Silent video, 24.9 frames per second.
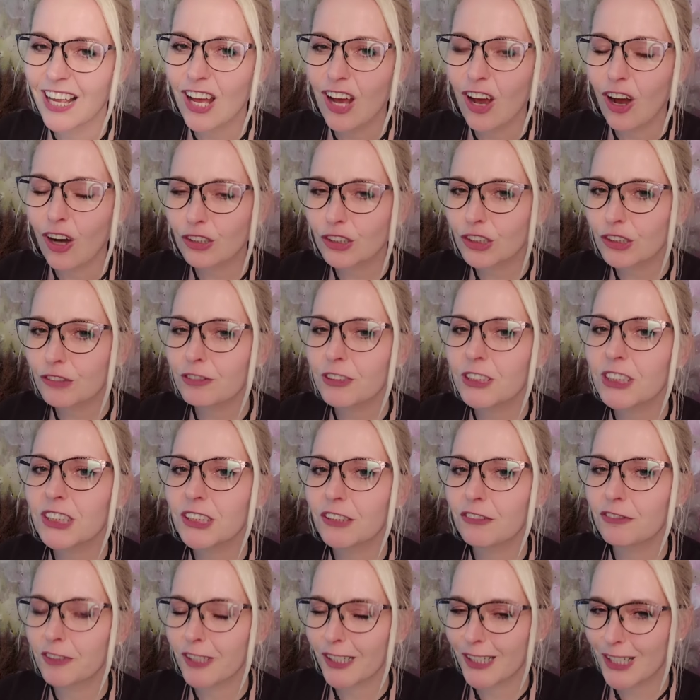
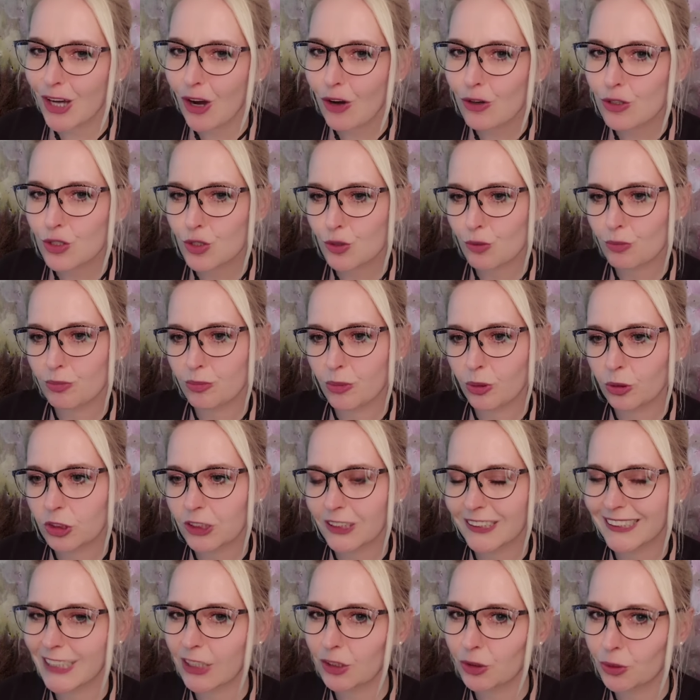Oczywiście wiele osób
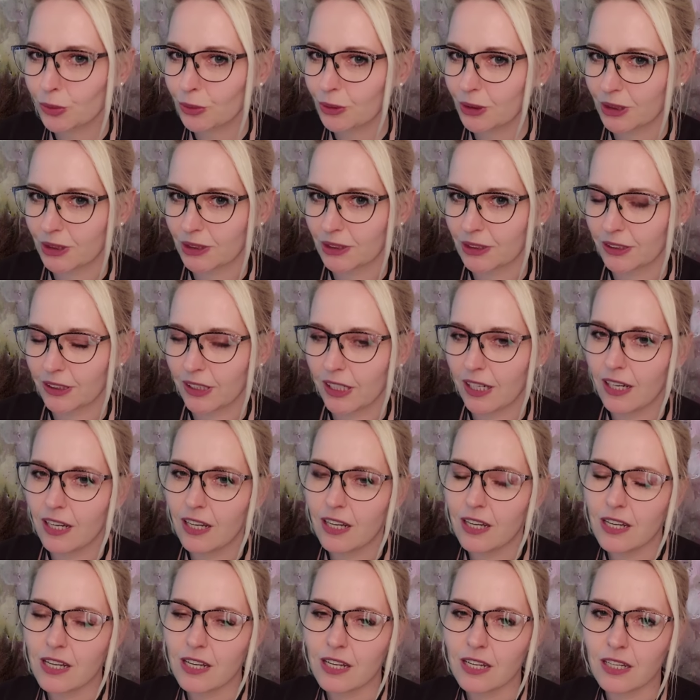może zarzucić
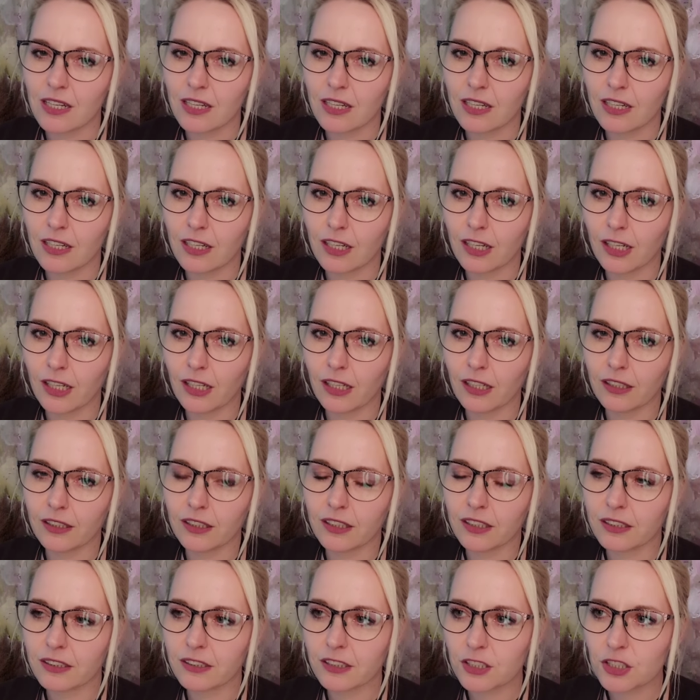e,
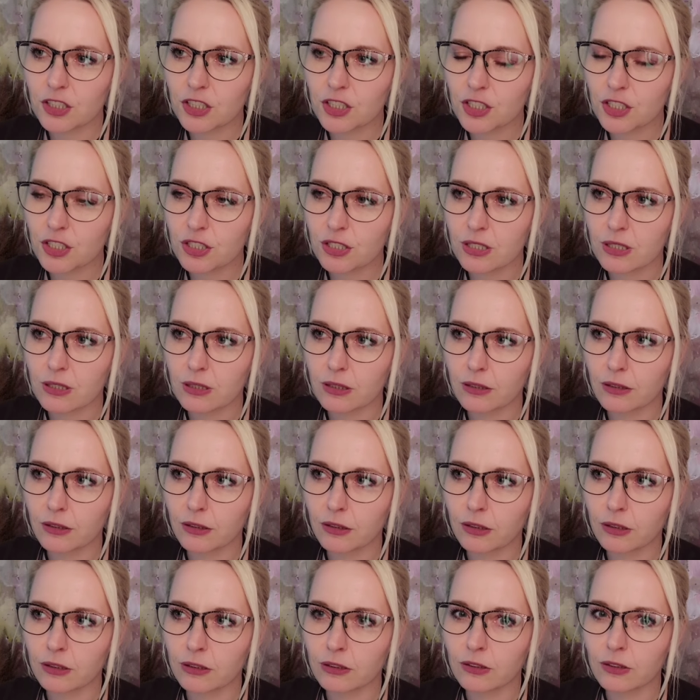i też
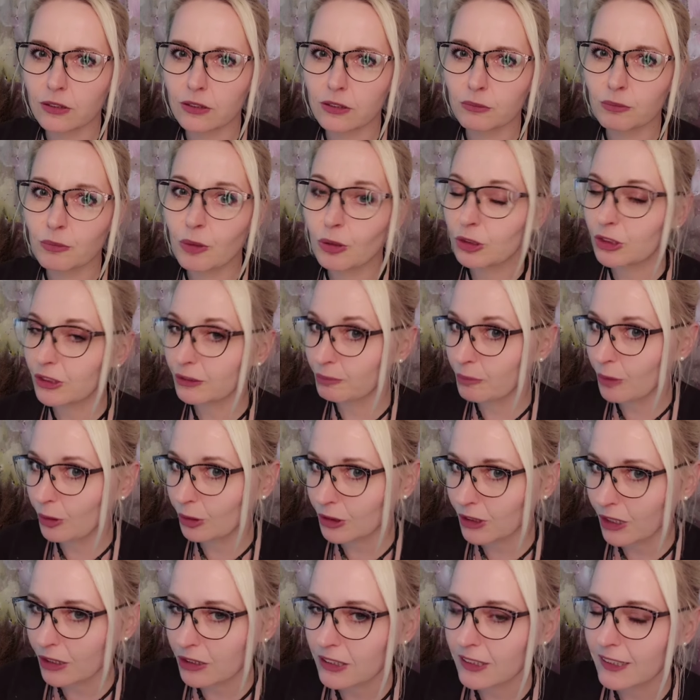e,
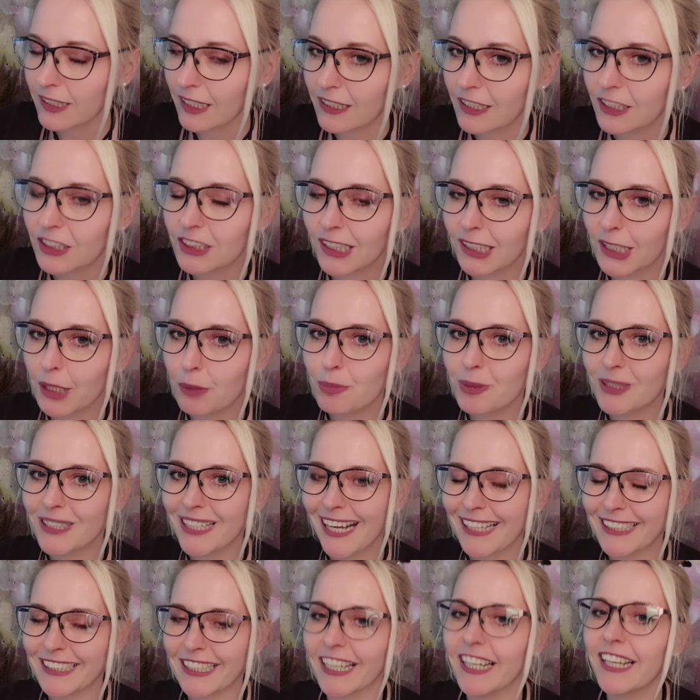można, zadać takie
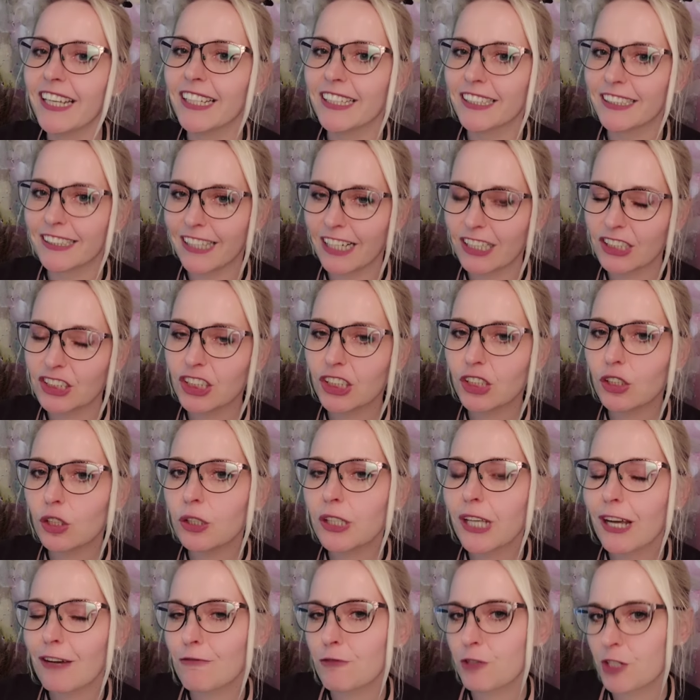pytanie, dlaczego
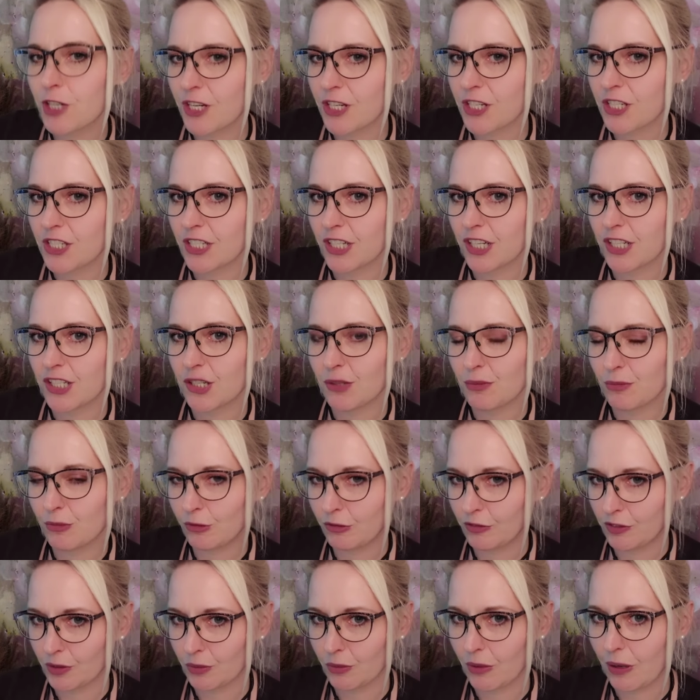ja wcześniej nie
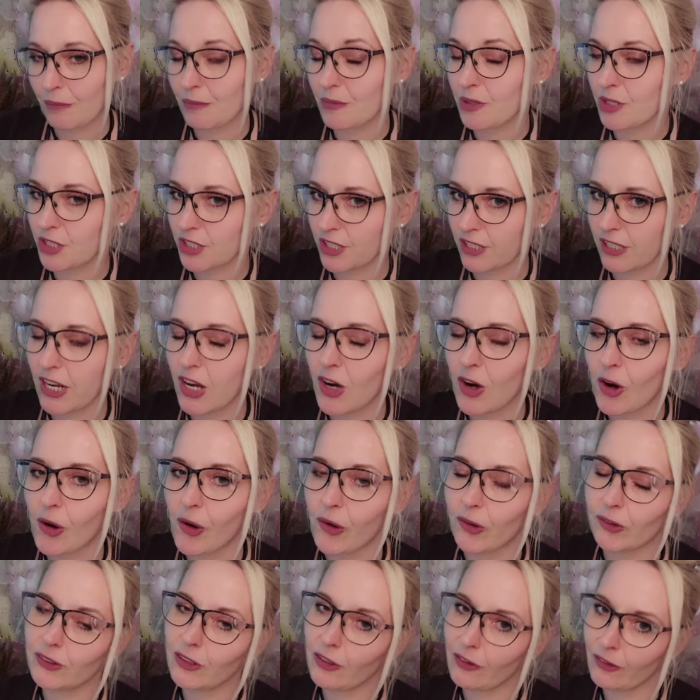mówiłam źle
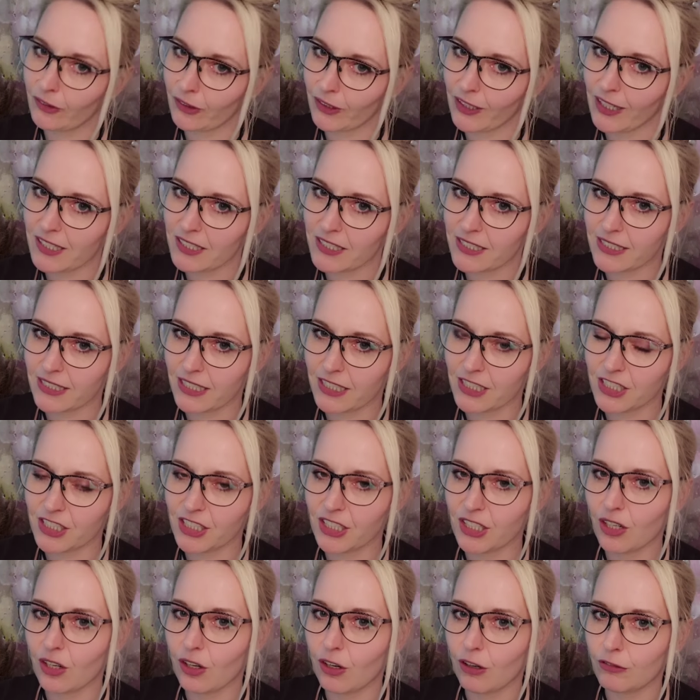o, o
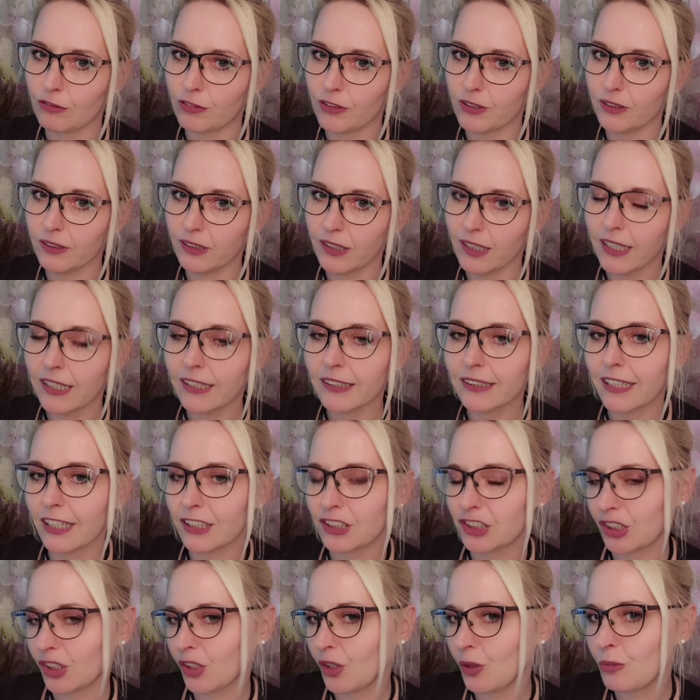organizacji Jehowy,
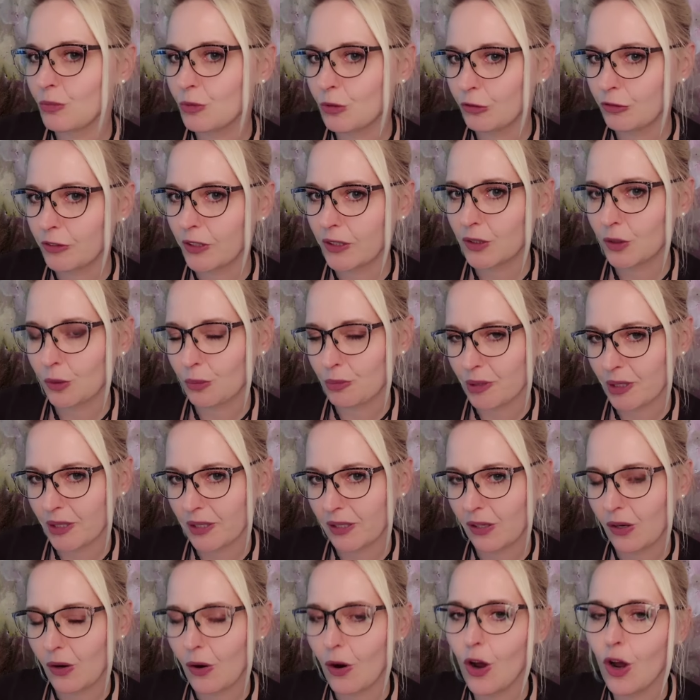dlaczego mówię
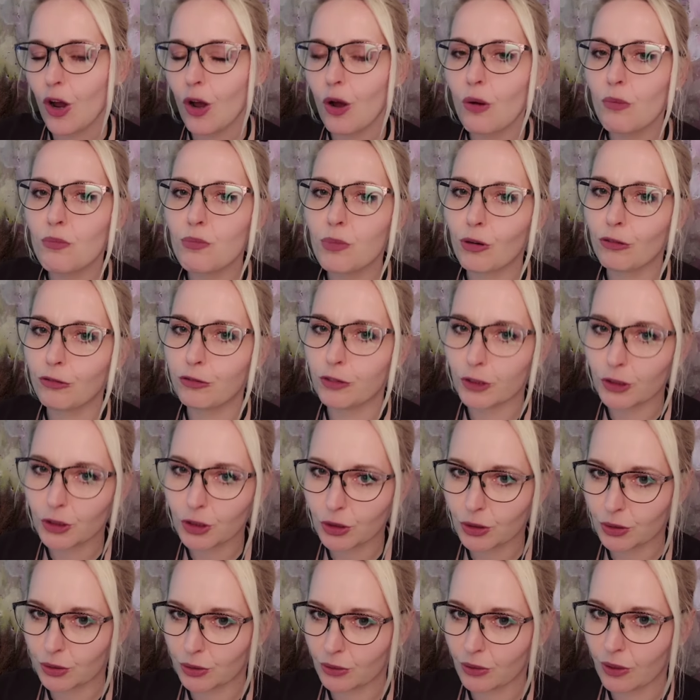dopiero po
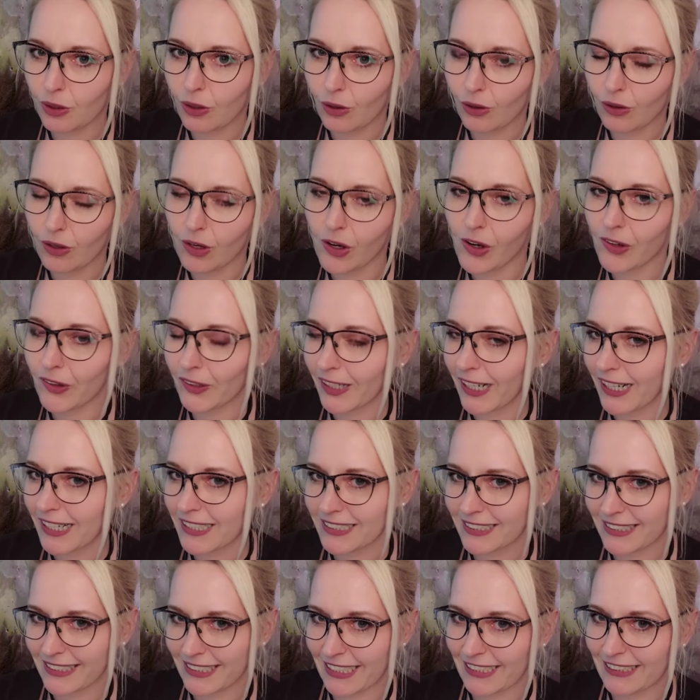wyjściu o
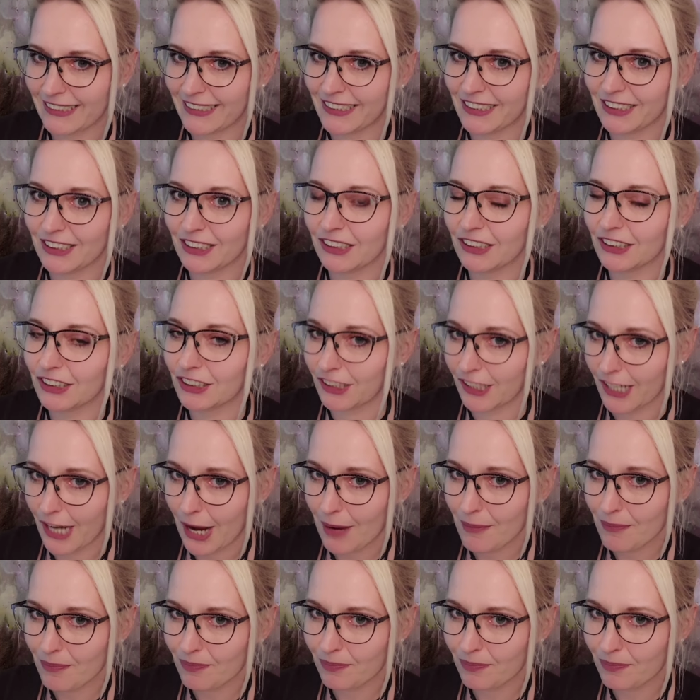organizacji źle.